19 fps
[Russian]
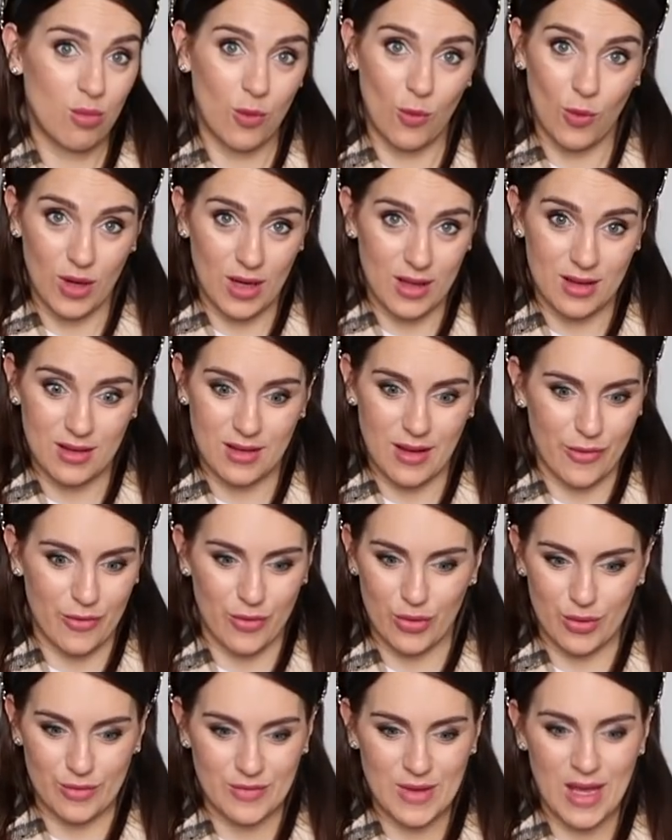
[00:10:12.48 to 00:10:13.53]
более
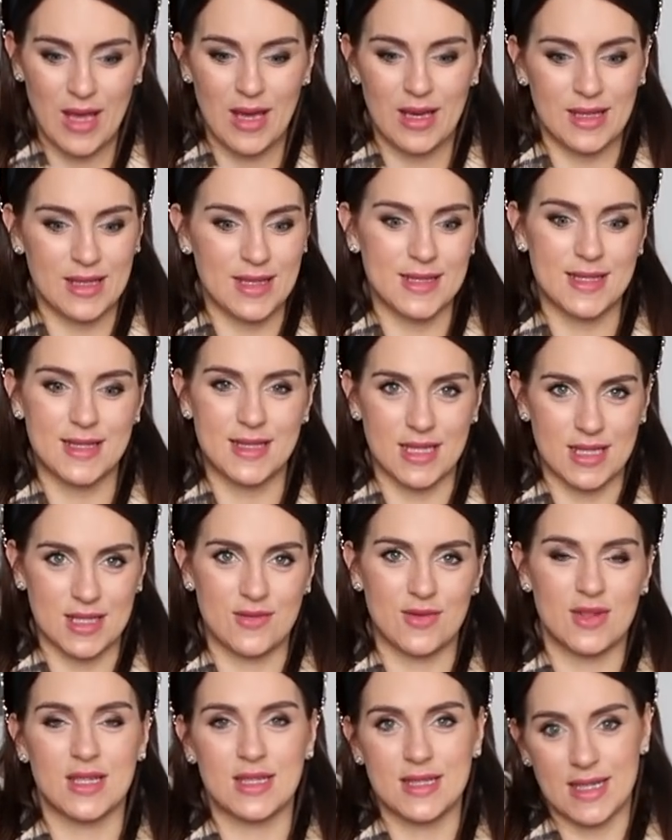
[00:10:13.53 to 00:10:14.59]
того.
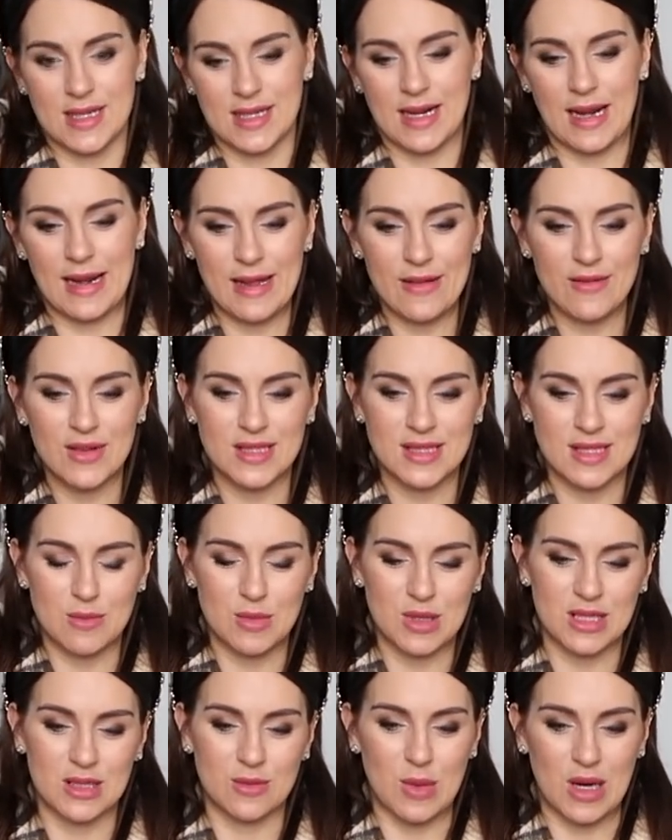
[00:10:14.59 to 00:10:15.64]
Естественно, где королева, где
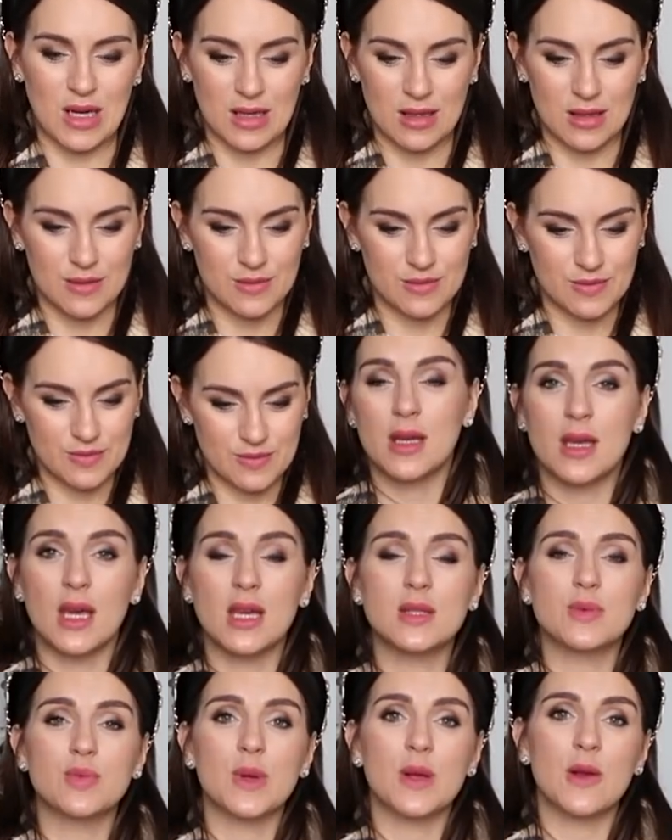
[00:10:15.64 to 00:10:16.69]
Меган Маркл.
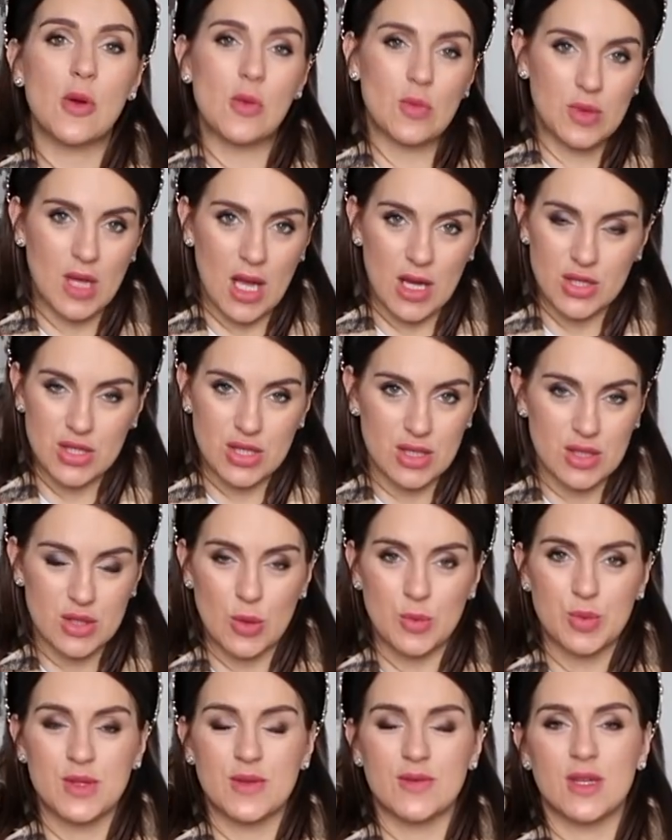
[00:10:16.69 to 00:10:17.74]
Кейт Уильям также,
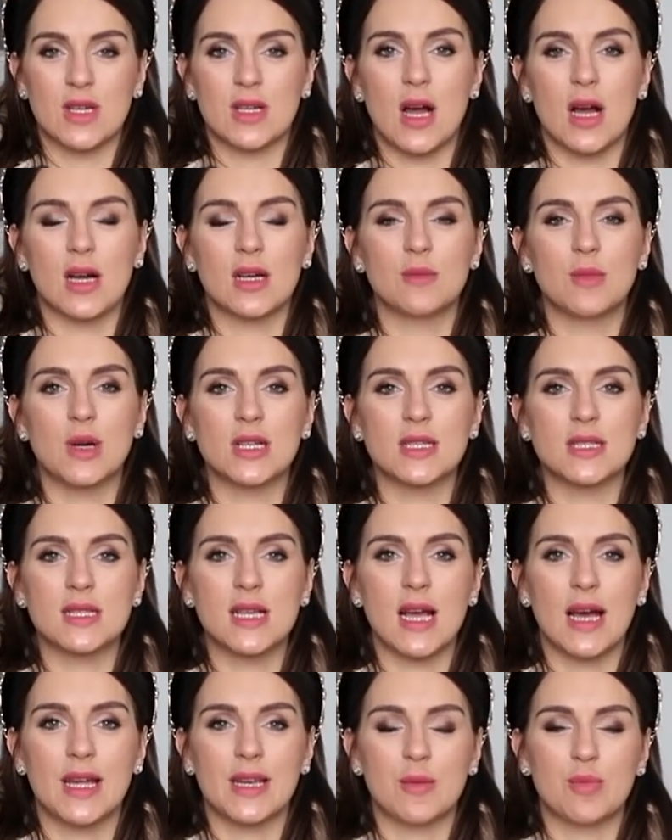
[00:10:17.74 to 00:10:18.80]
собственно, как и Меган с
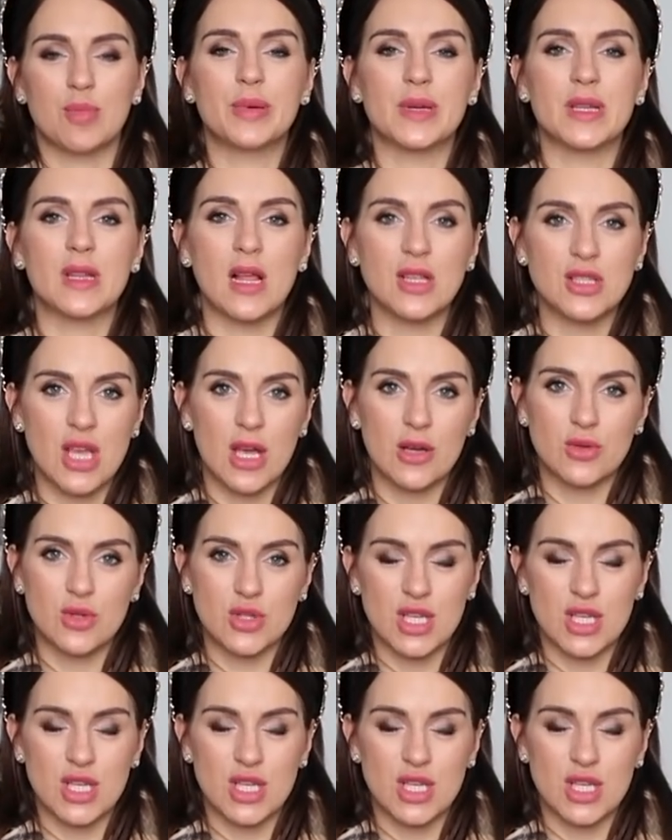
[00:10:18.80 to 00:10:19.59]
Гарри, продолжают